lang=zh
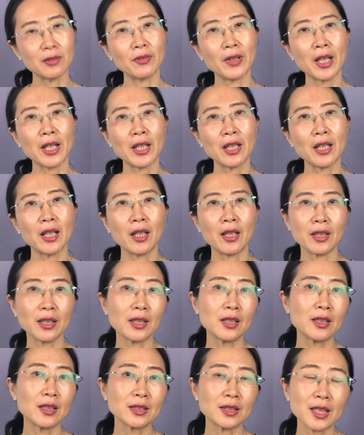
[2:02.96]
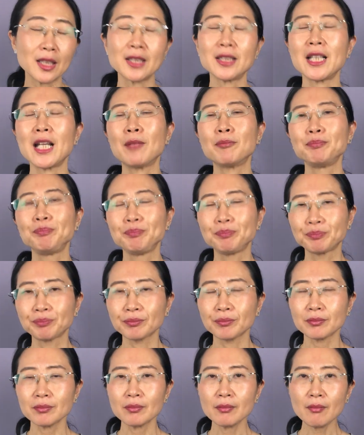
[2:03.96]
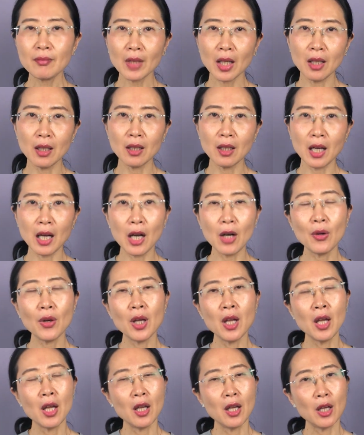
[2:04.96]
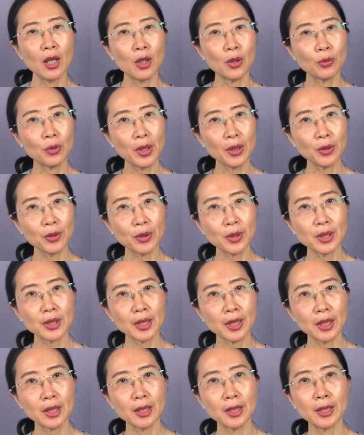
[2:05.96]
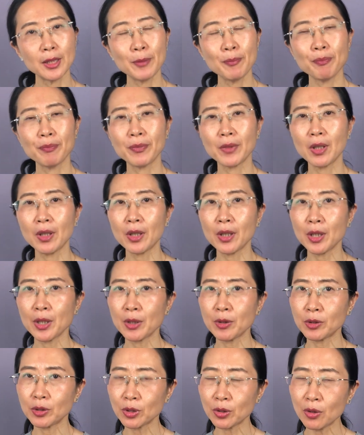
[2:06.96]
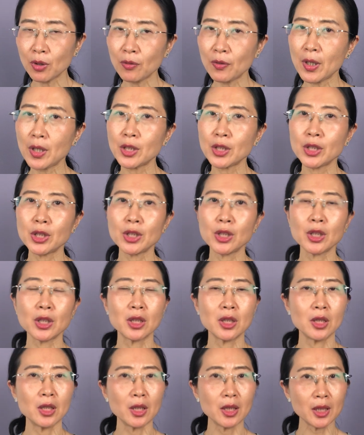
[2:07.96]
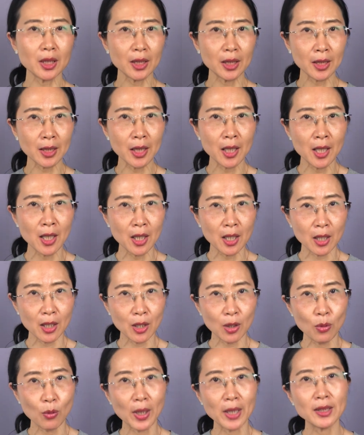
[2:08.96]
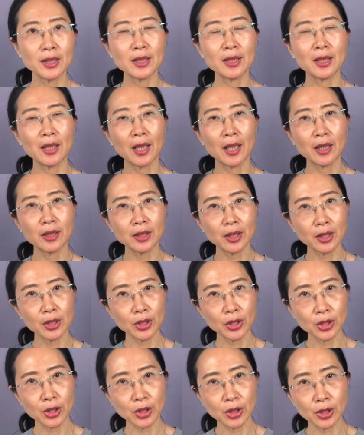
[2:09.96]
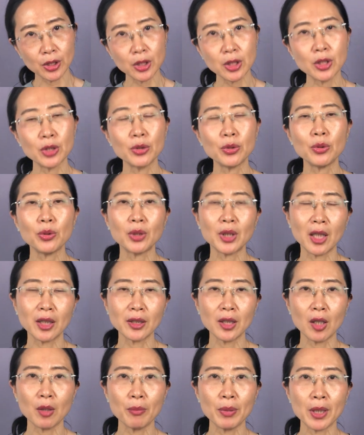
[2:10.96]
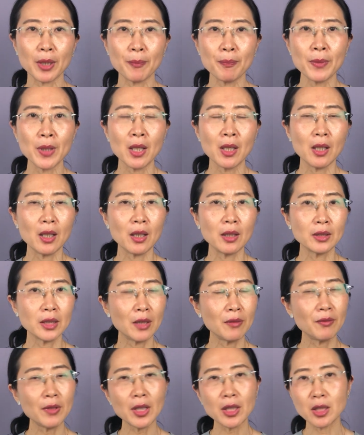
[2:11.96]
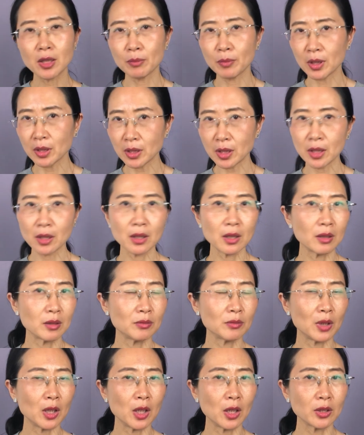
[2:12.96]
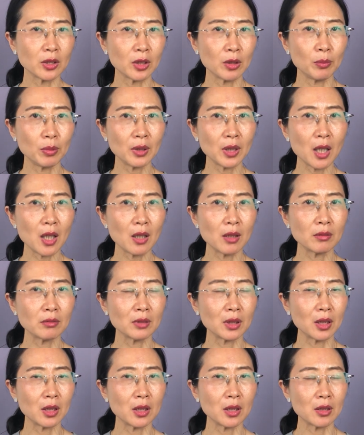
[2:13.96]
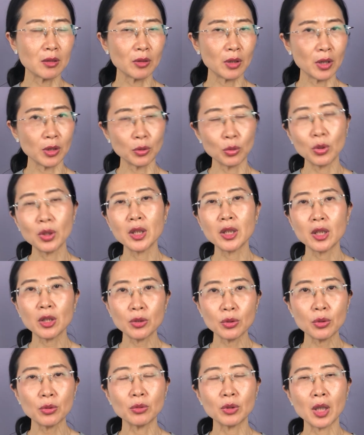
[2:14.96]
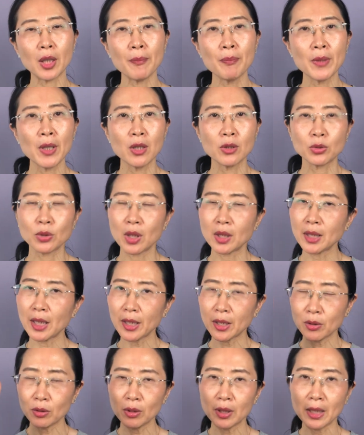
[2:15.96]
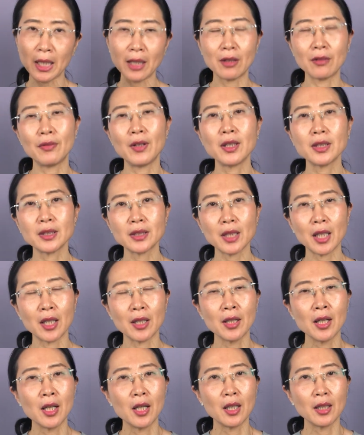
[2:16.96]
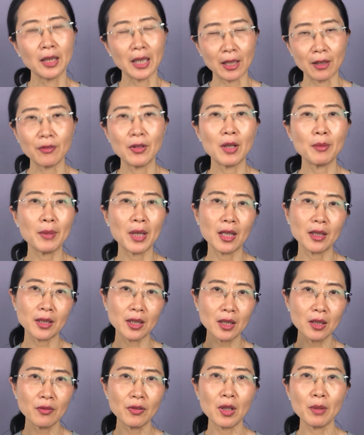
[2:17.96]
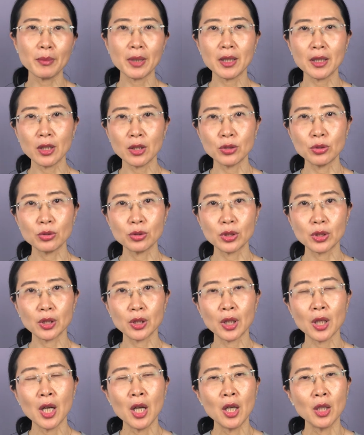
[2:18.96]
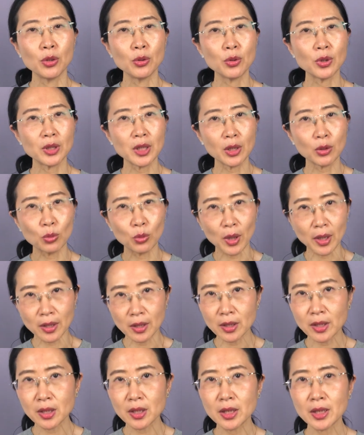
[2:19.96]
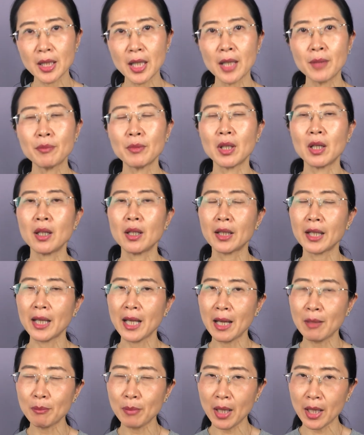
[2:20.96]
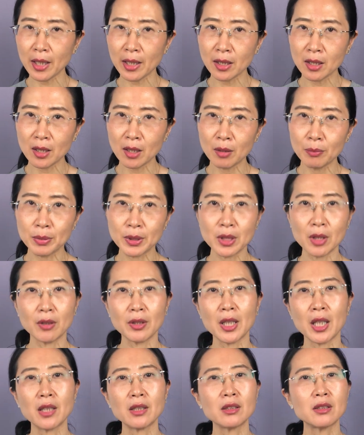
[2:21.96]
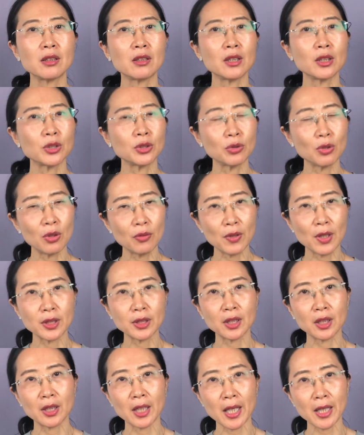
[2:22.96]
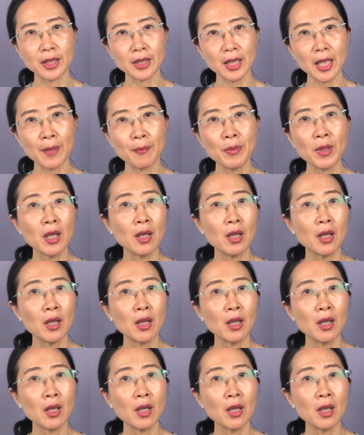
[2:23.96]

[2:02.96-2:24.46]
为呃一个借鉴。嗯，好，呃，关于这个，呃，生活方式可以呃缓解甚至是治愈糖尿病，呃，但为什么这个呃得不到呃很多的应用呢？主要大概有两个方向，两个方面。第一个方面呢，就是如果在短的时间啊给安排一个比较严格的生活方式的改善，